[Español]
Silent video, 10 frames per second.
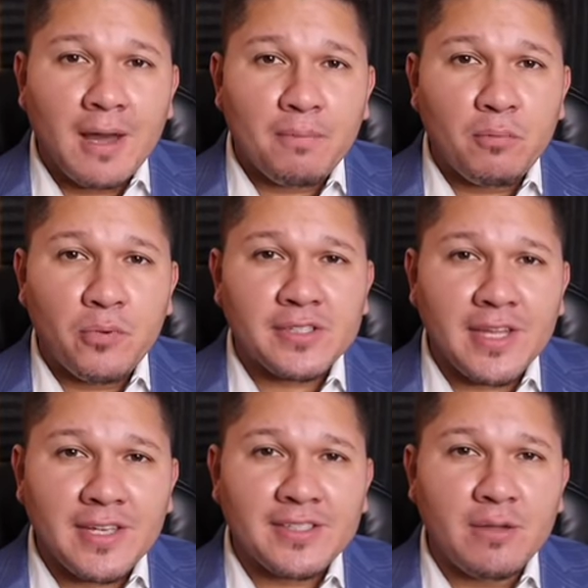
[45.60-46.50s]
la
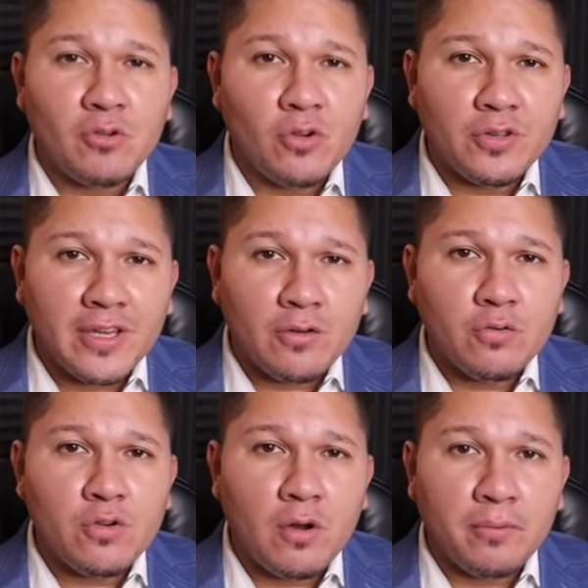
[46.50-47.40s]
propuesta de estímulo de
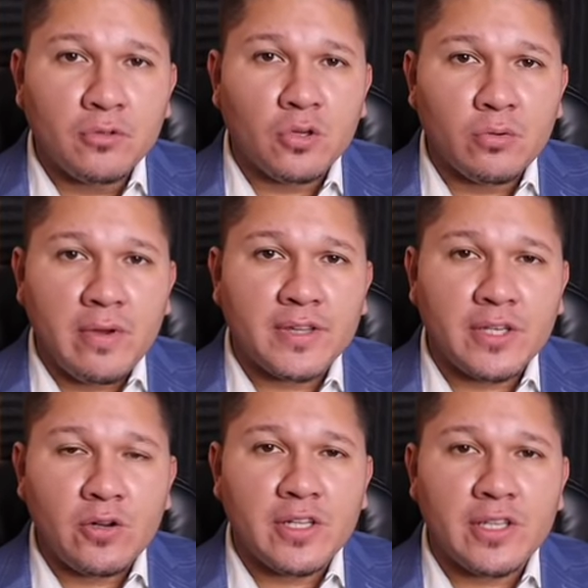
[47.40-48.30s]
1.9
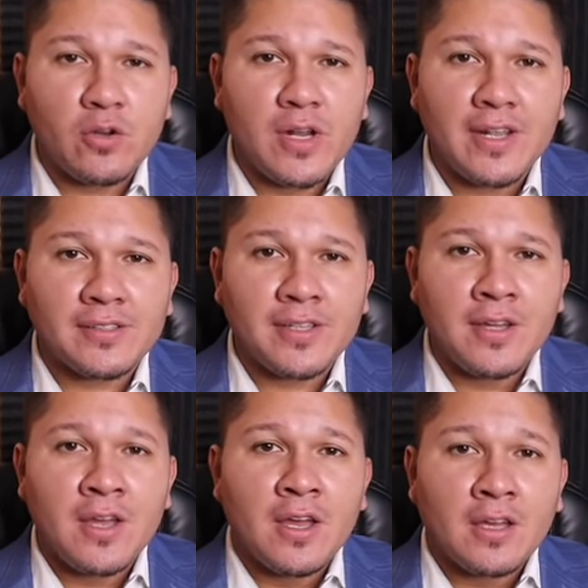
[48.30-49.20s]
trillones de dólares
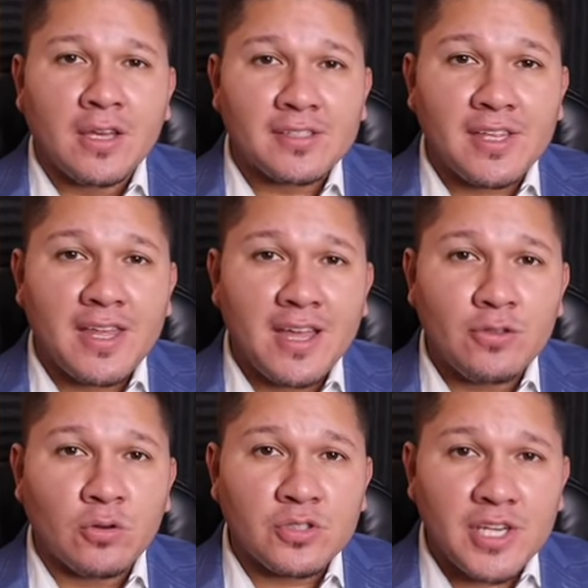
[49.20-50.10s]
que está
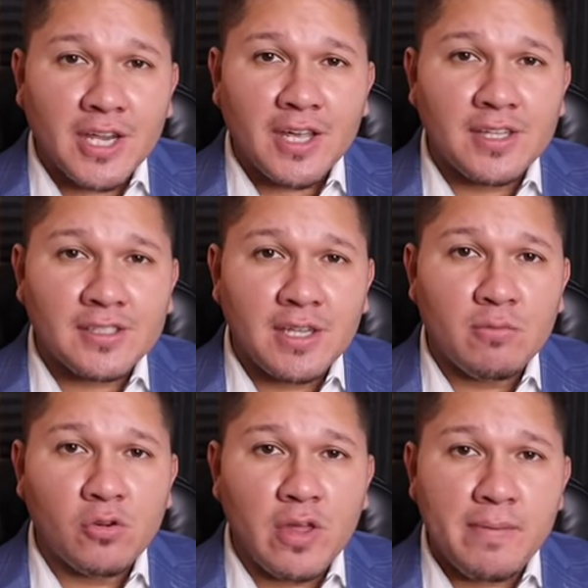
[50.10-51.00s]
dando cheques de
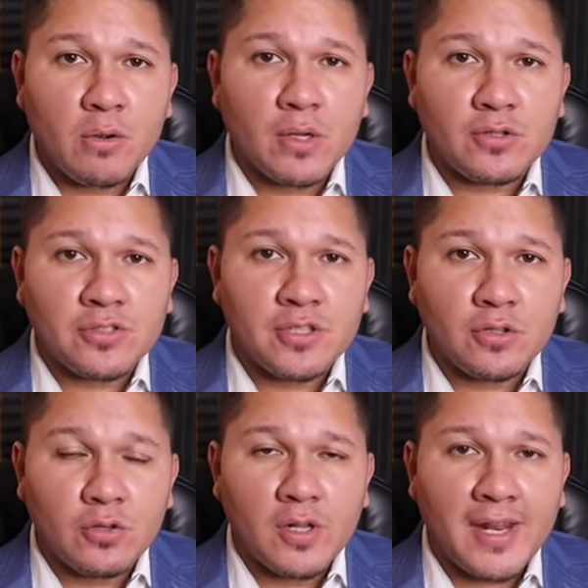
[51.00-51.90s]
estímulo de
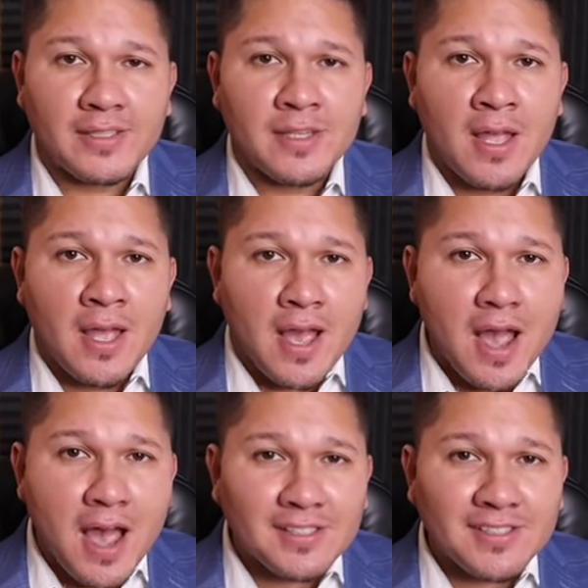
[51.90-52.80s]
1.400 dólares
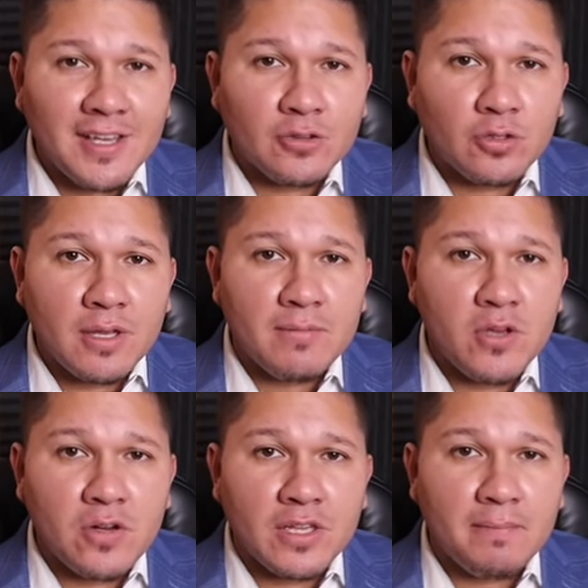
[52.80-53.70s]
a cientos de
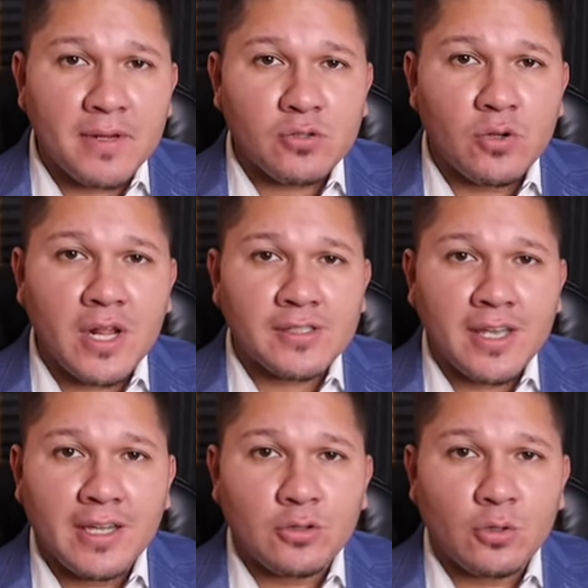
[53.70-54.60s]
millones de personas
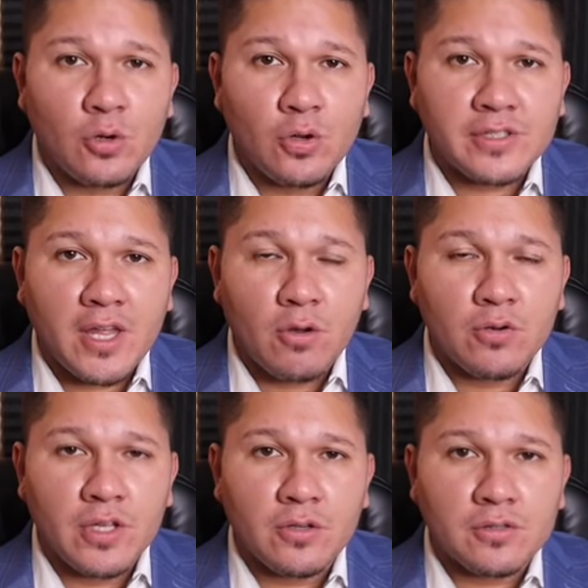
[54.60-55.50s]
en todos los Estados
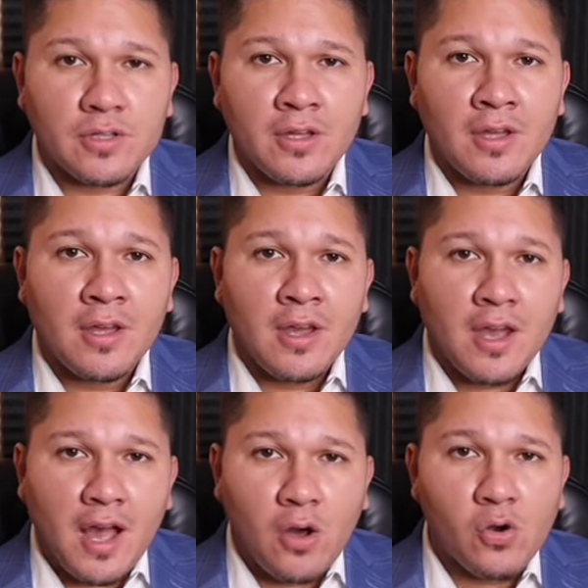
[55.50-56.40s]
Unidos.
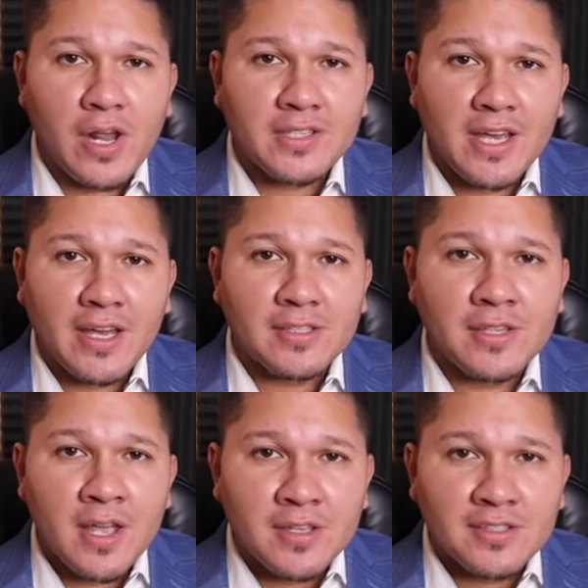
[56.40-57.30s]
Ahora ya
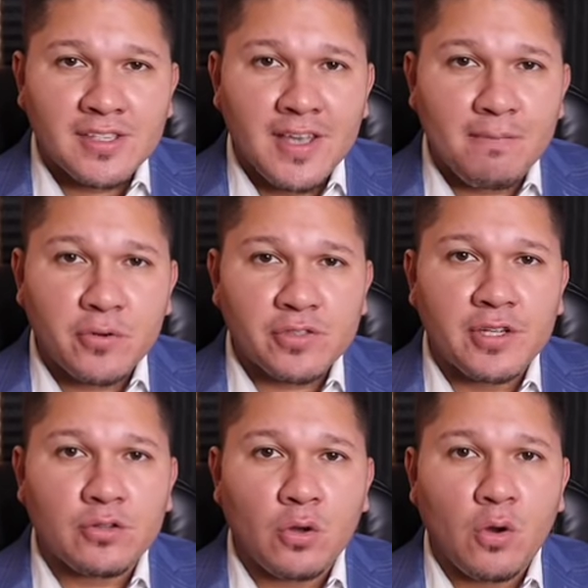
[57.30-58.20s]
es
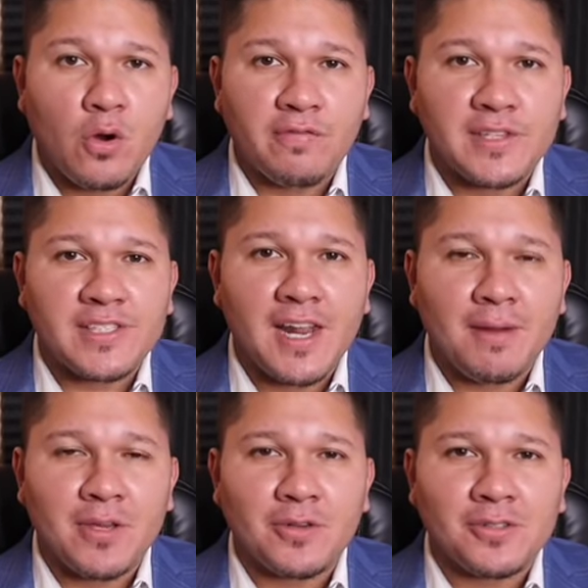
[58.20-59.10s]
100% oficial
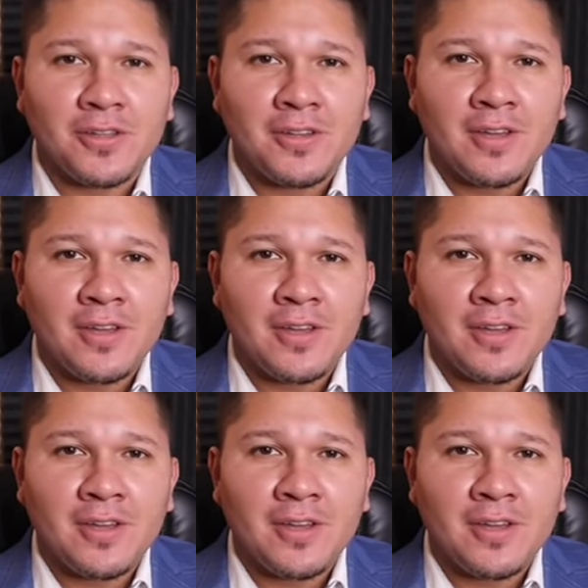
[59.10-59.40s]
amigos.